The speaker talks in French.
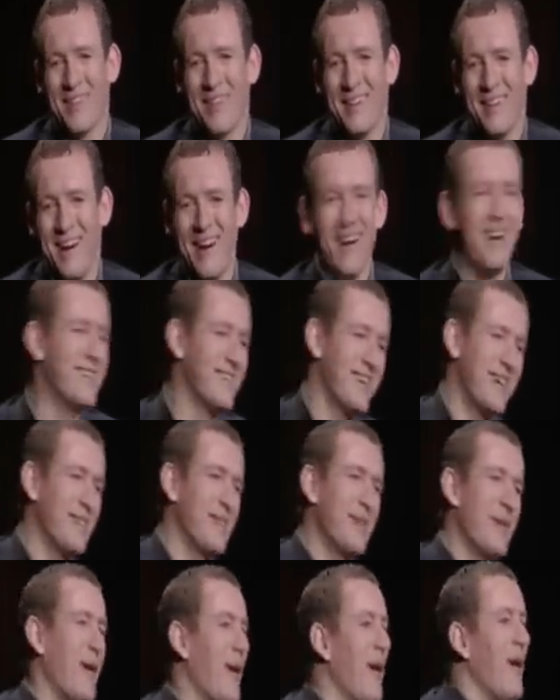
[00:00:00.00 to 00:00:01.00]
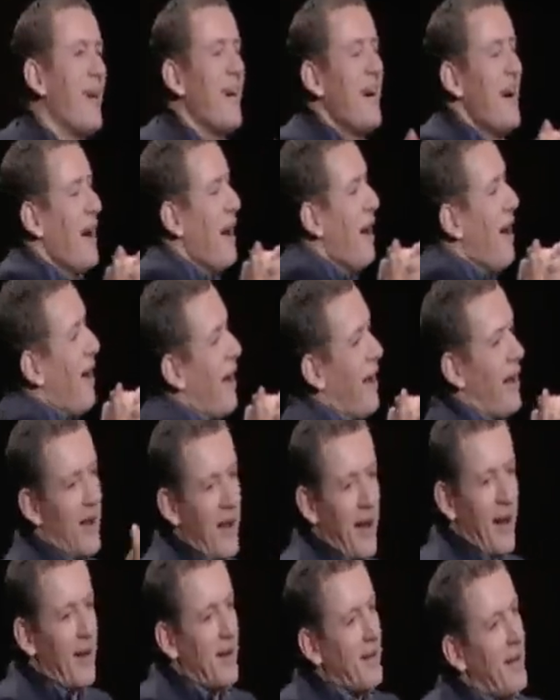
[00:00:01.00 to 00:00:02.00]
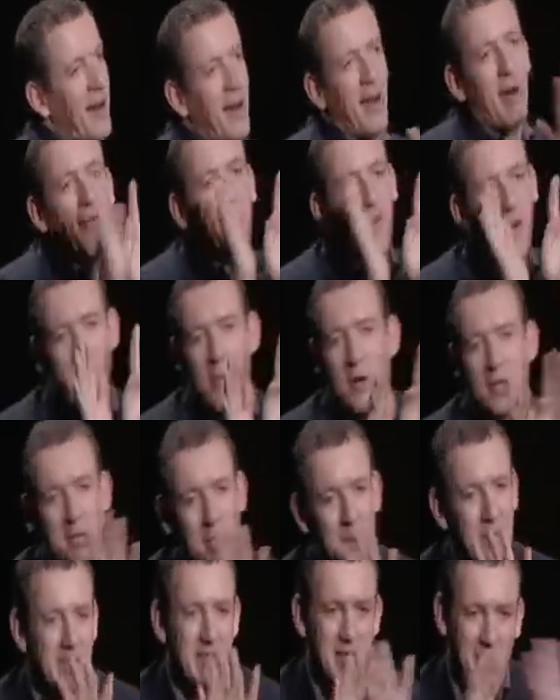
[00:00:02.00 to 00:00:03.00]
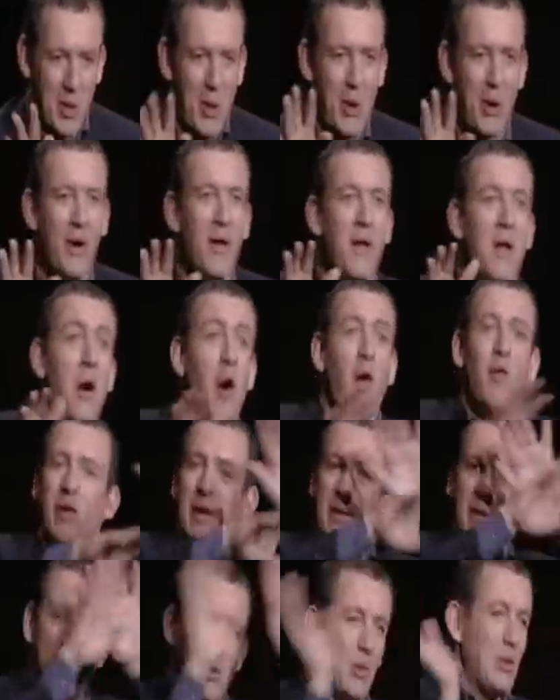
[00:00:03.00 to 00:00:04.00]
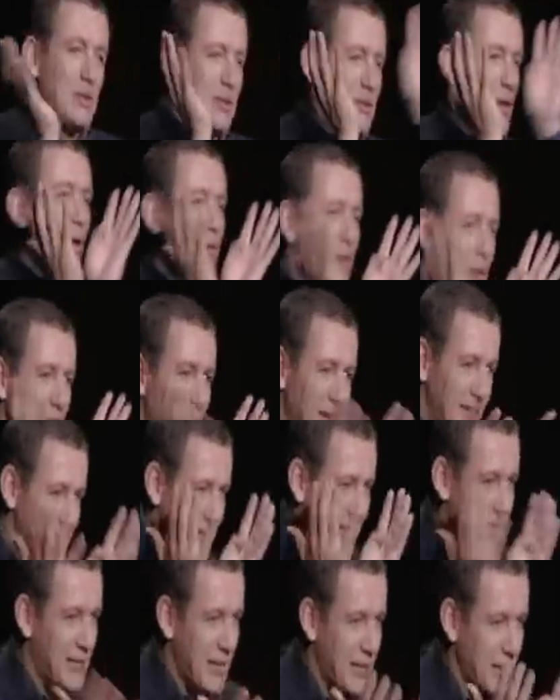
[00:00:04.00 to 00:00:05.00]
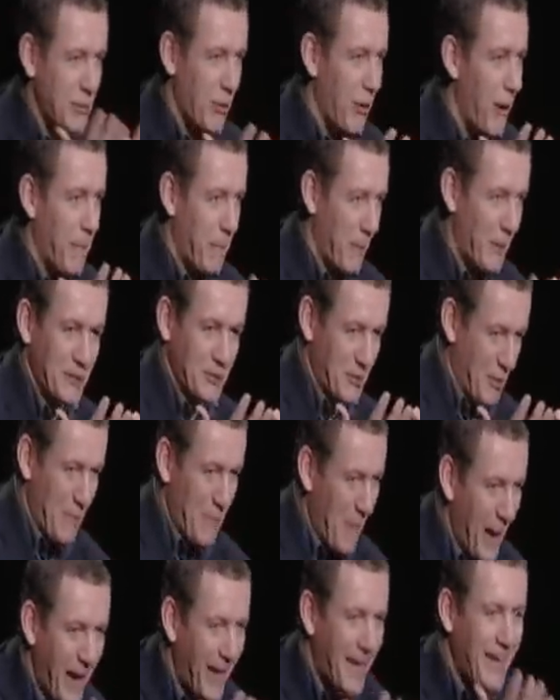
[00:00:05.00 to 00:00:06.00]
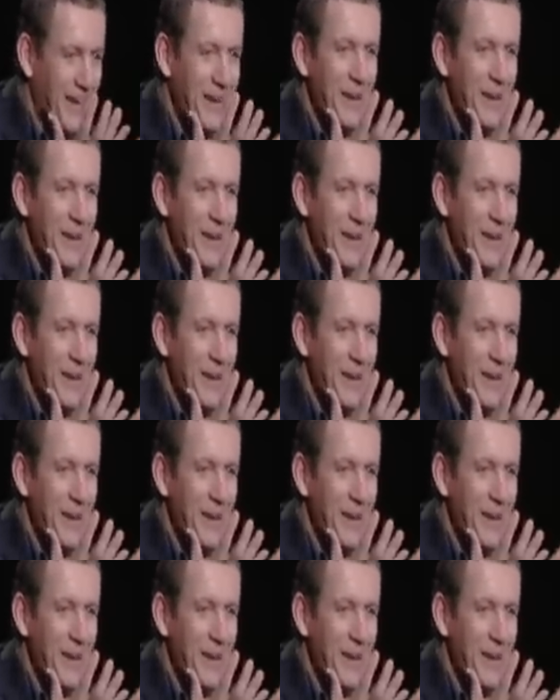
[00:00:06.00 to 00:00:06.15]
Ah, j'adore. Ah, ah là, ah là, vraiment, je suis sûr, on va tous se retrouver cet été sur la plage de Berck,